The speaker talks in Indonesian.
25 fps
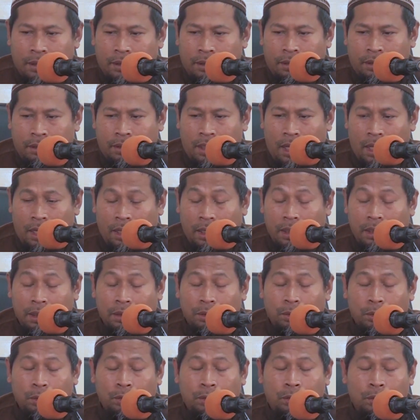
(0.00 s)
entah
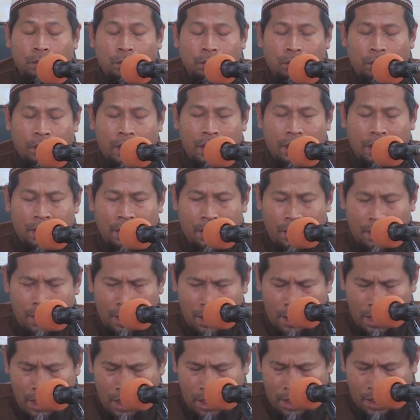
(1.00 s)
itu
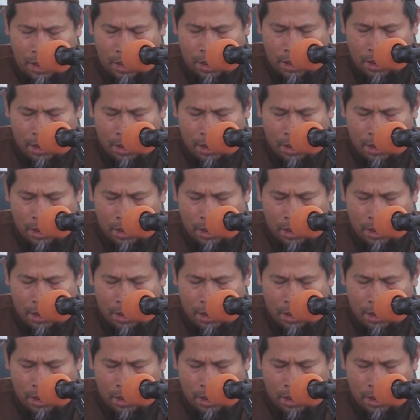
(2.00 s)
duri